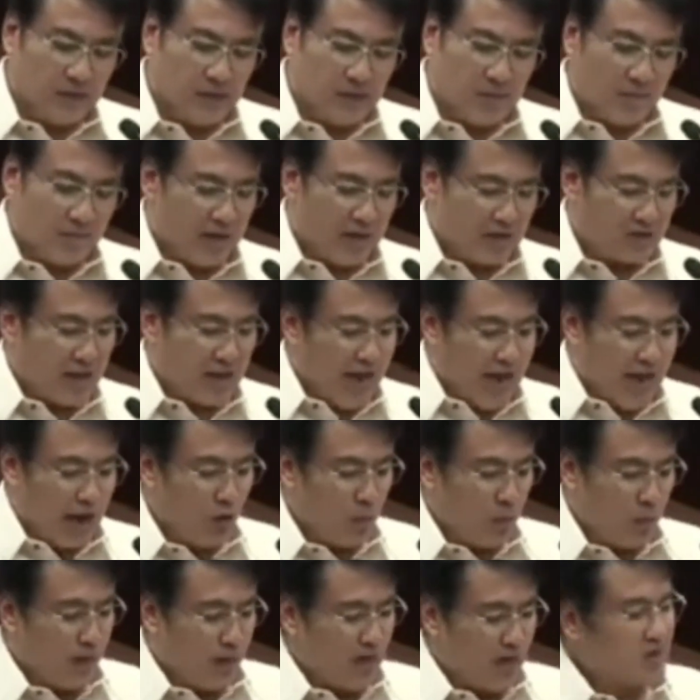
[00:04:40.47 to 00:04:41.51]

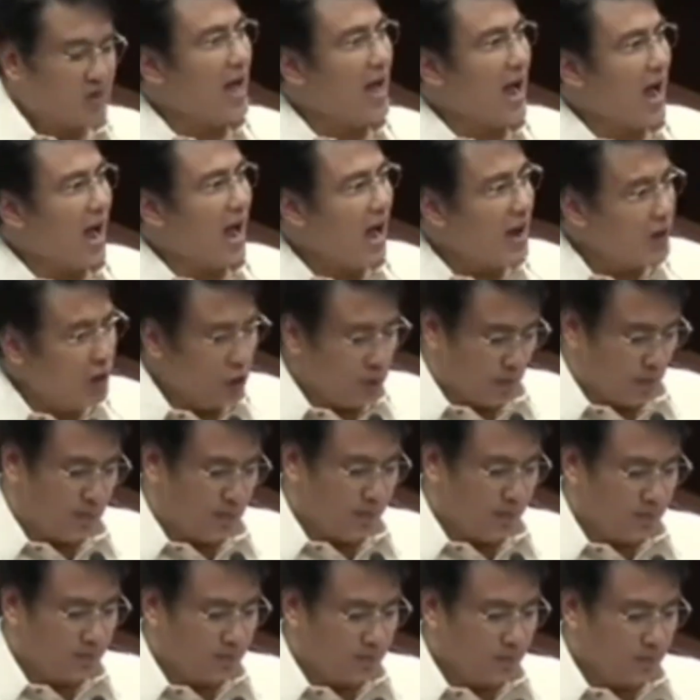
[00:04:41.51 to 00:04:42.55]
Masahol pa sa hayop
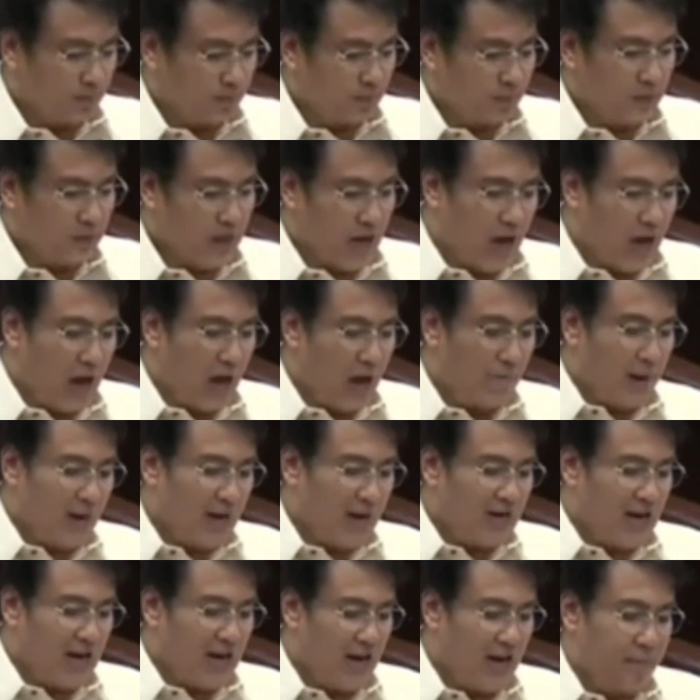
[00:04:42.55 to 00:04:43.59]
ang
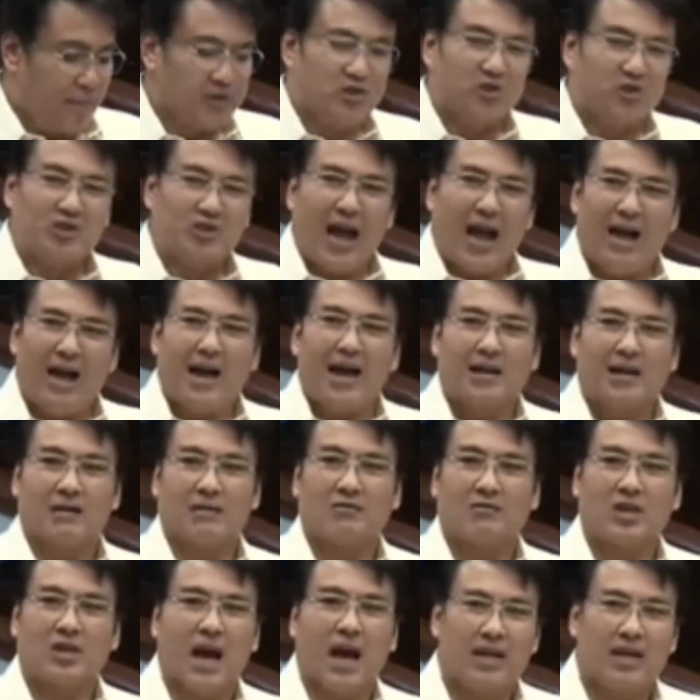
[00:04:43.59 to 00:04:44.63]

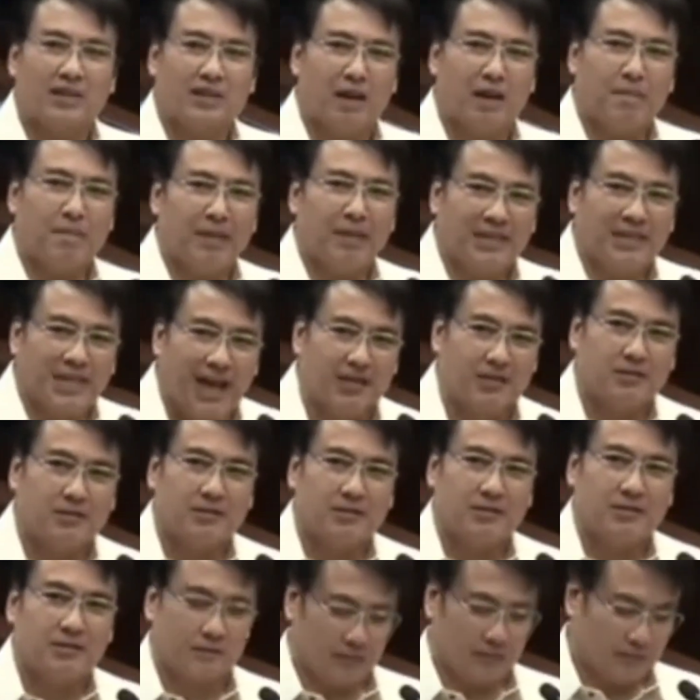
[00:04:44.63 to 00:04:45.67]
paglalapastangan sa ating
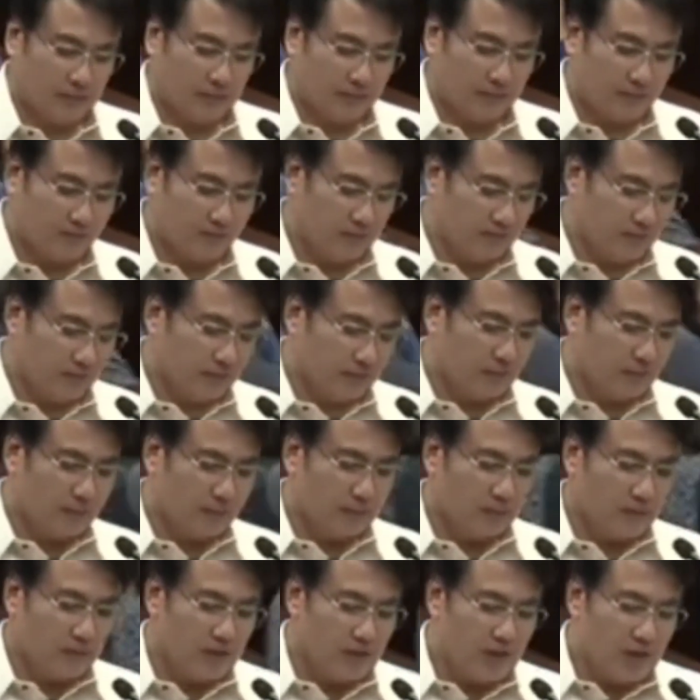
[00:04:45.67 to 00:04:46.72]
batas.
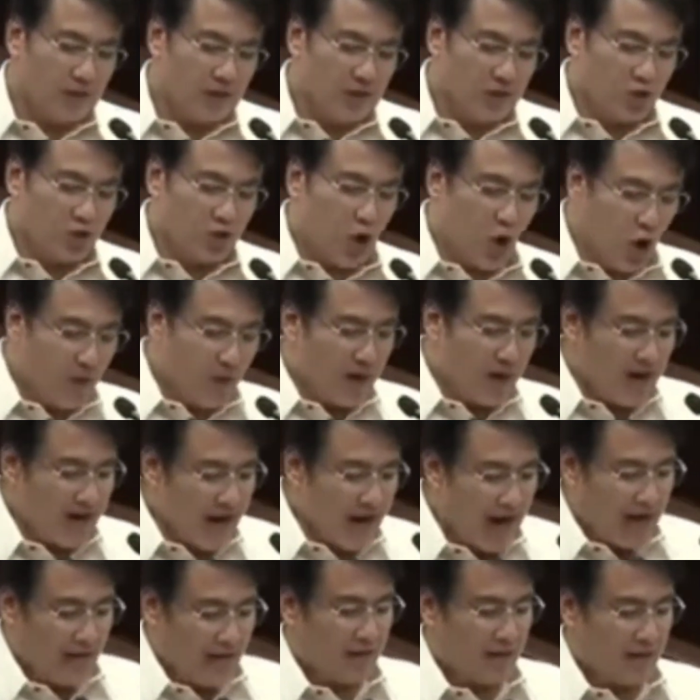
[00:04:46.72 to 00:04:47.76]
Sobra
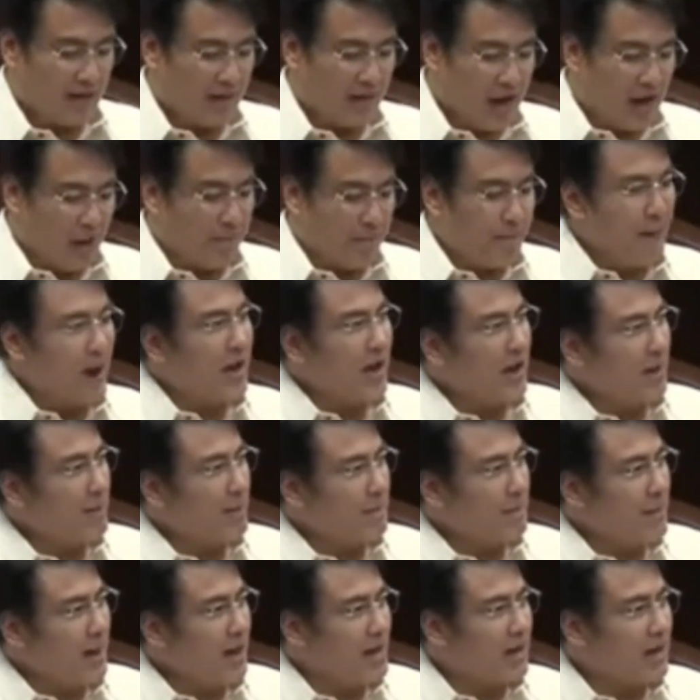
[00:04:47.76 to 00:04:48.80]
na ang
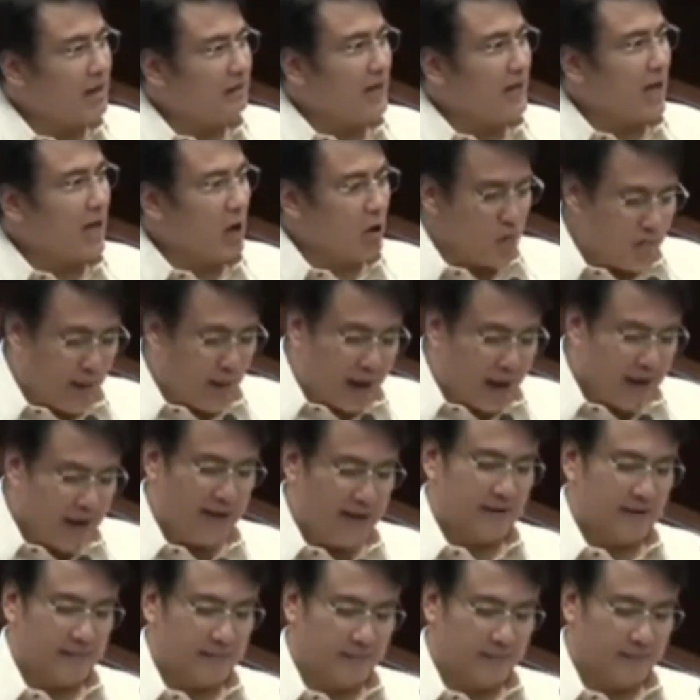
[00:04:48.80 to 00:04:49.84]
pangangamba ng taong
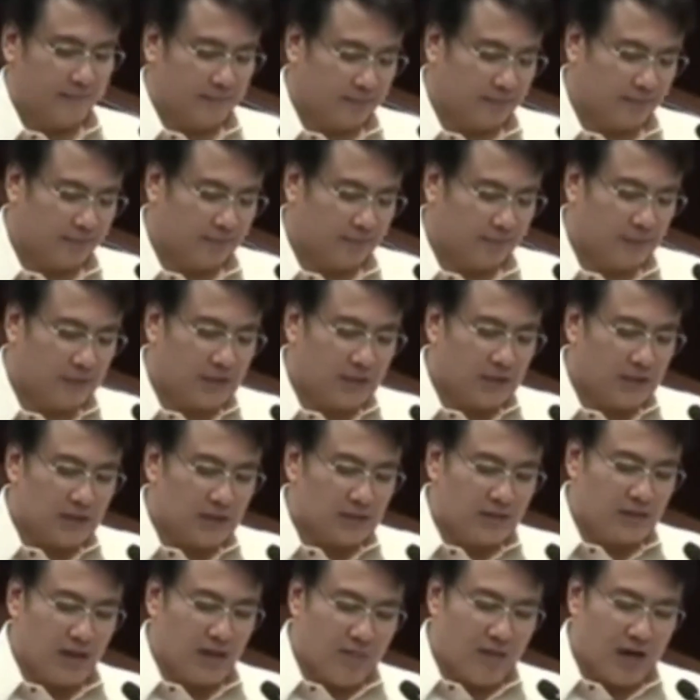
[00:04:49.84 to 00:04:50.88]
bayan
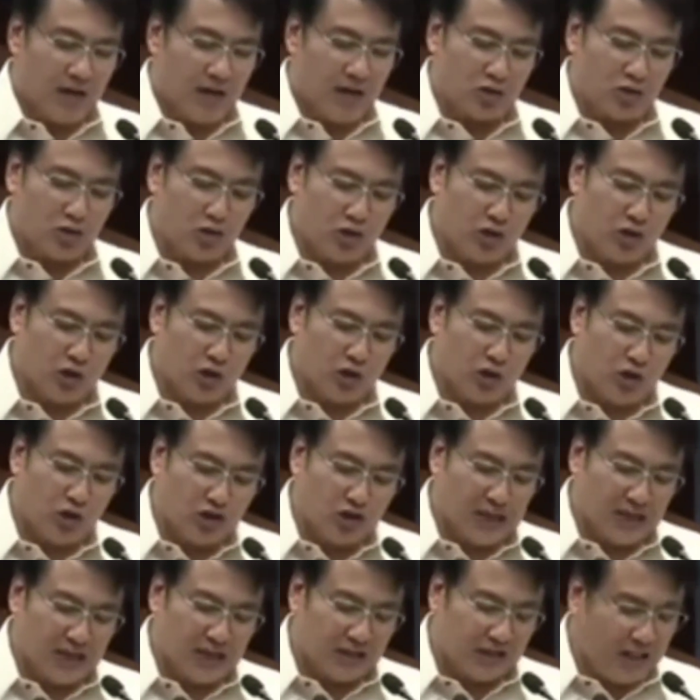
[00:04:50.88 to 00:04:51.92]
sa mga
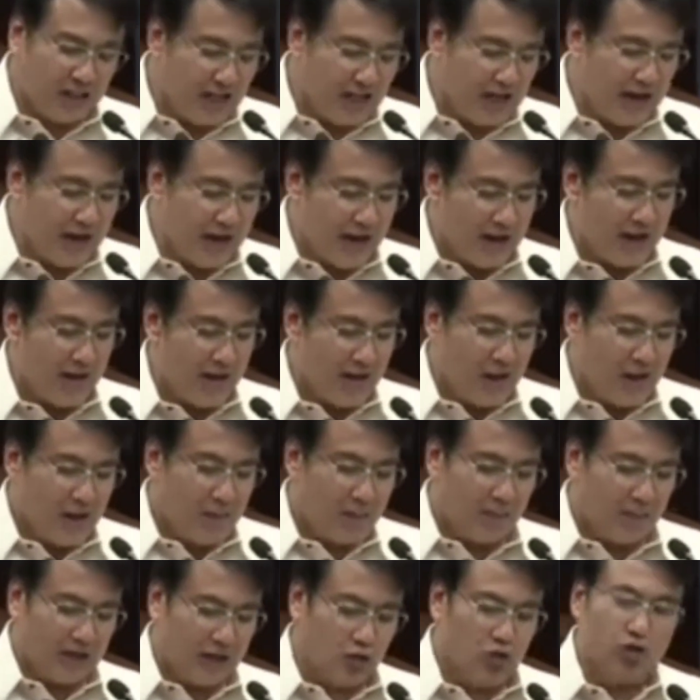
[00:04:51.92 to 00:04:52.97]
sunod-sunod na tila
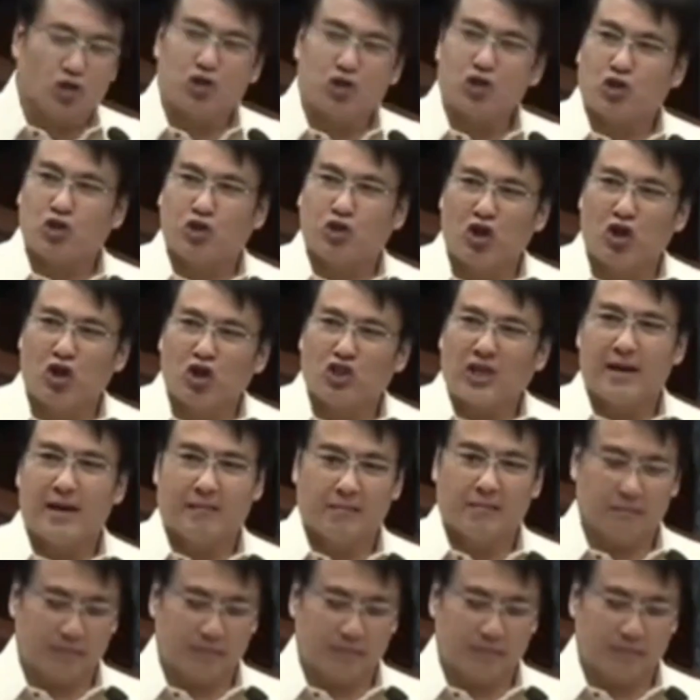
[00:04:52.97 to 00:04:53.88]
pagdiyos-diyosan